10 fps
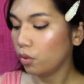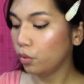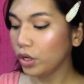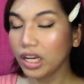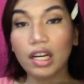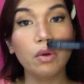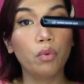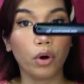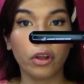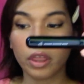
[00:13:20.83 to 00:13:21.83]
really
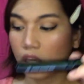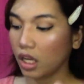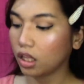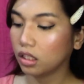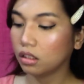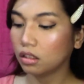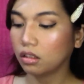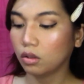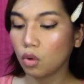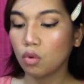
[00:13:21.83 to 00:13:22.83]
worth it
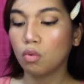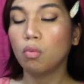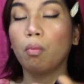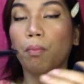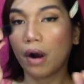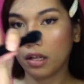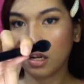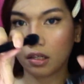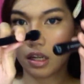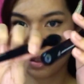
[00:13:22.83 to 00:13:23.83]
tong
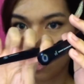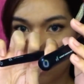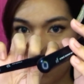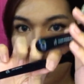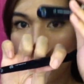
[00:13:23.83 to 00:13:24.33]
product na to